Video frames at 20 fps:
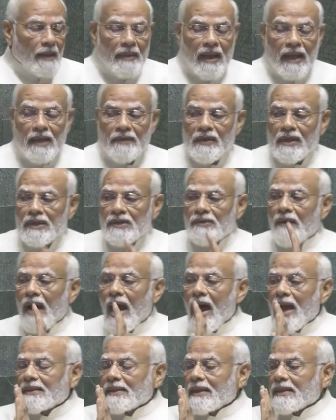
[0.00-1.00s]
ஒரு
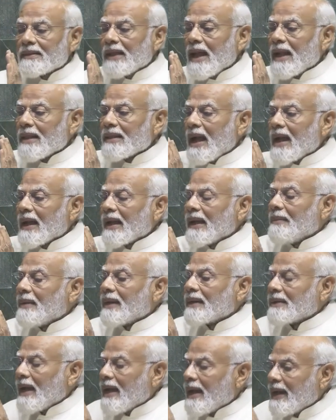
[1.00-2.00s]
நம்பிக்கையோடு முன்னேறி
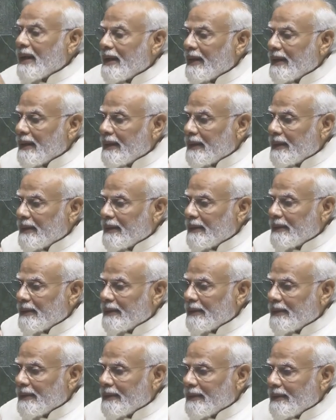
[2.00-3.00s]
செல்லும் போது
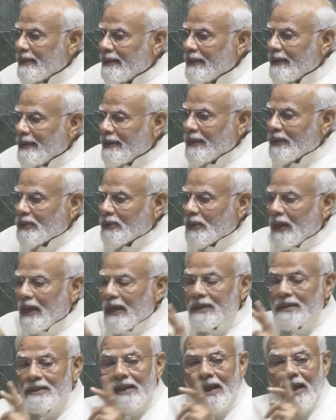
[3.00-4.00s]

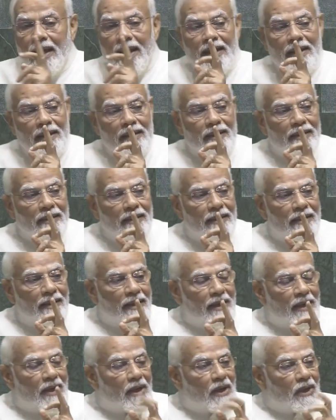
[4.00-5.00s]
அப்போது இதனால்
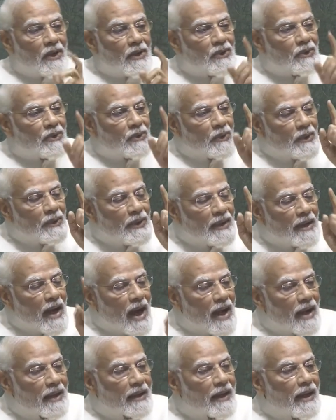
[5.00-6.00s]

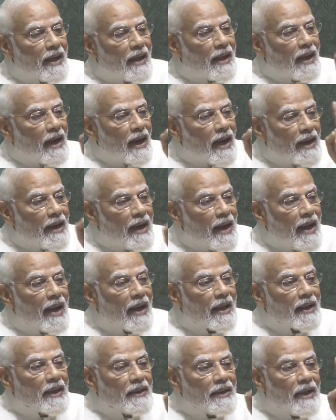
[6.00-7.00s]
உலகின் அநேக
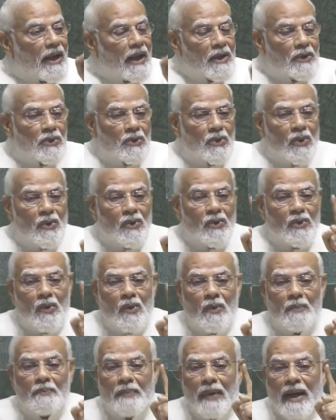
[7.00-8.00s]
தேசங்களுக்கும்
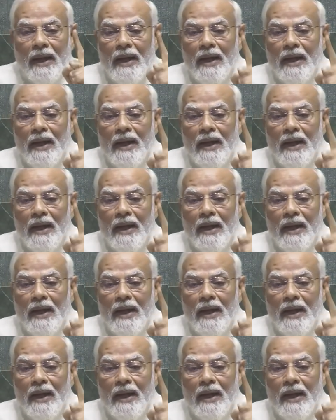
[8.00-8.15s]
உத்வேகம்